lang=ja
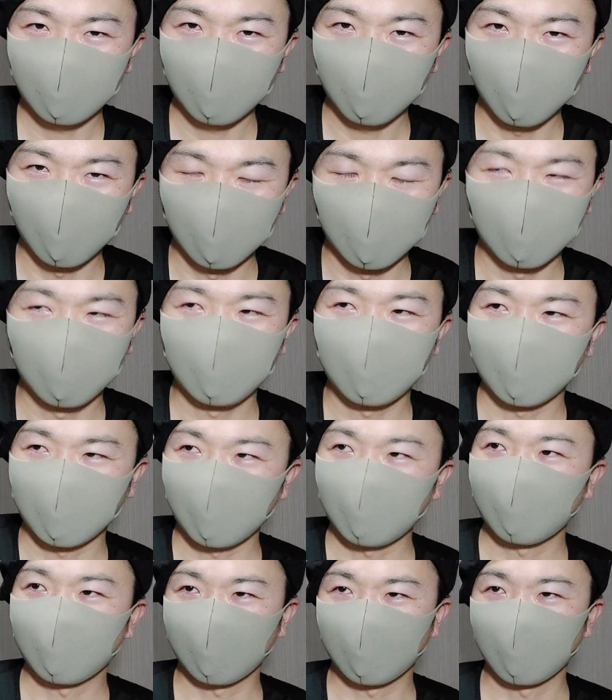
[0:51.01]
保養に
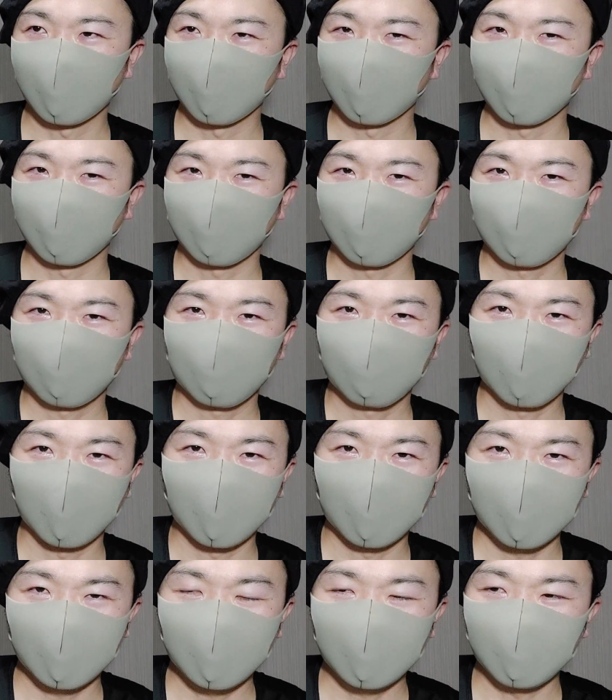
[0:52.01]
なって
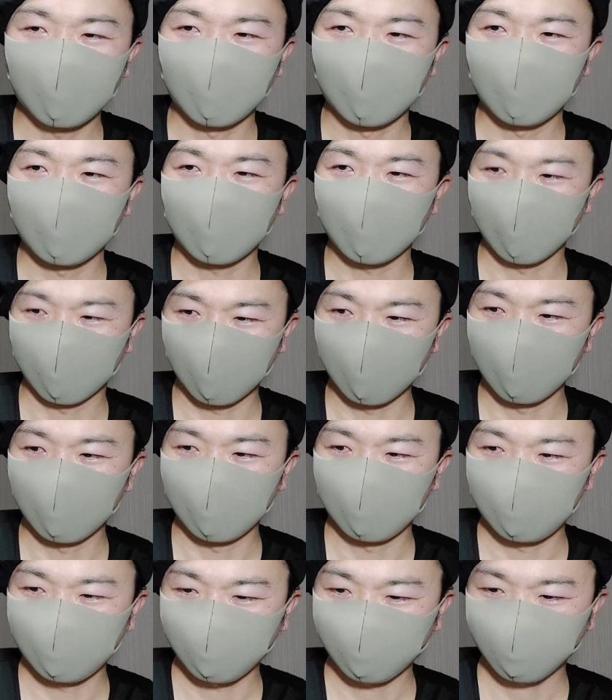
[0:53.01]
まあいいんですけ
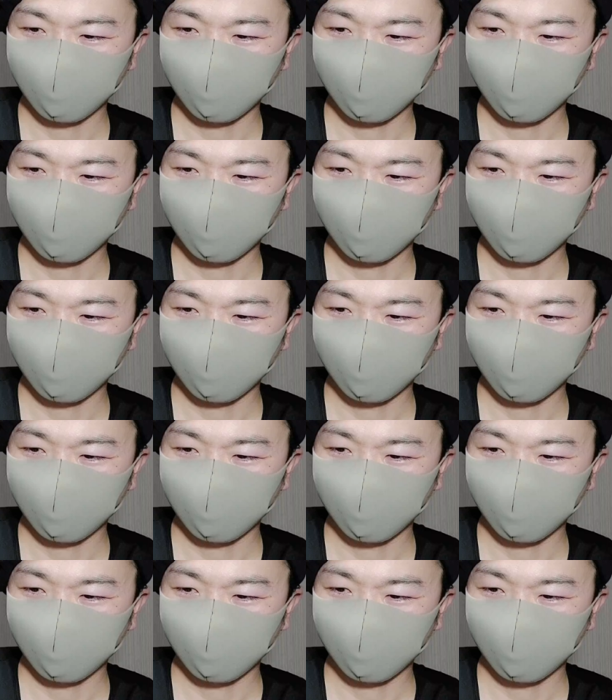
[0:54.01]
ど